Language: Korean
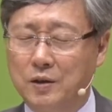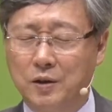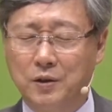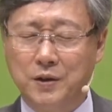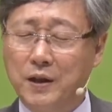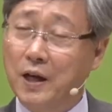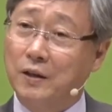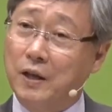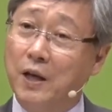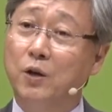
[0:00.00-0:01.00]
그런
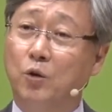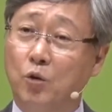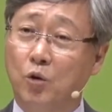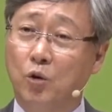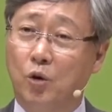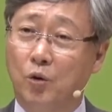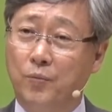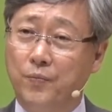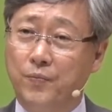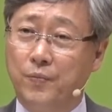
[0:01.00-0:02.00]
생각 내려놓고
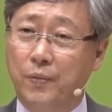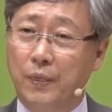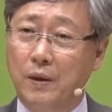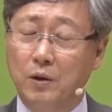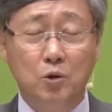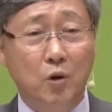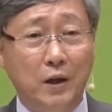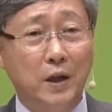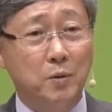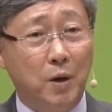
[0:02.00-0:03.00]
그래도
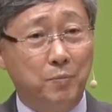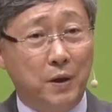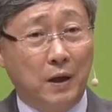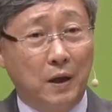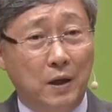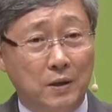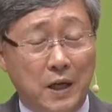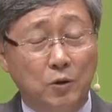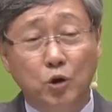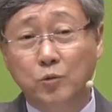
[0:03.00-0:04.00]
하나님 앞에
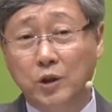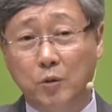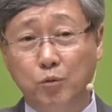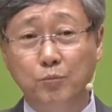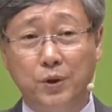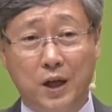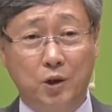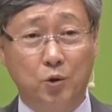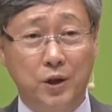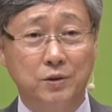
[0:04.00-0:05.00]
장로님들과
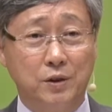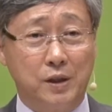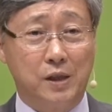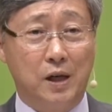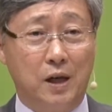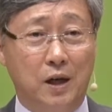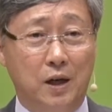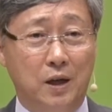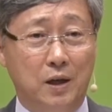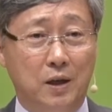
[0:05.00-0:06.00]
분별하기로 했으니까
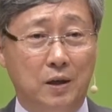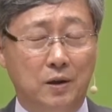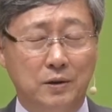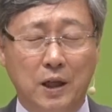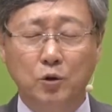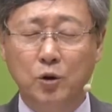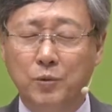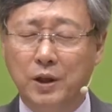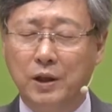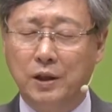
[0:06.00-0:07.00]

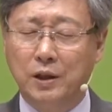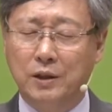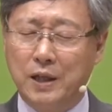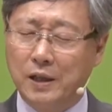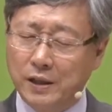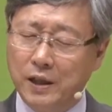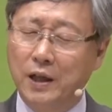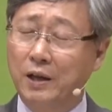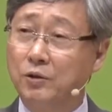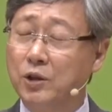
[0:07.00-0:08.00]
장로님들이 잘
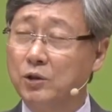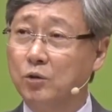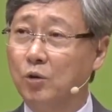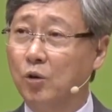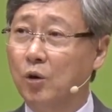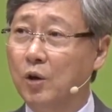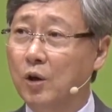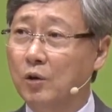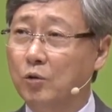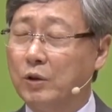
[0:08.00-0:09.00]
이해가 안 되시고
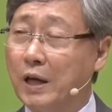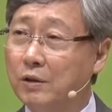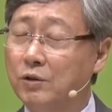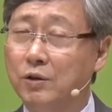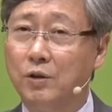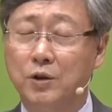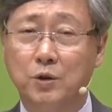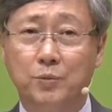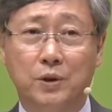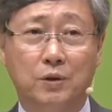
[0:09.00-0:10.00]
또 다른
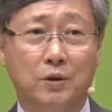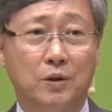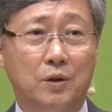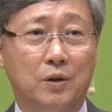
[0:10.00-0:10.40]
의견이시면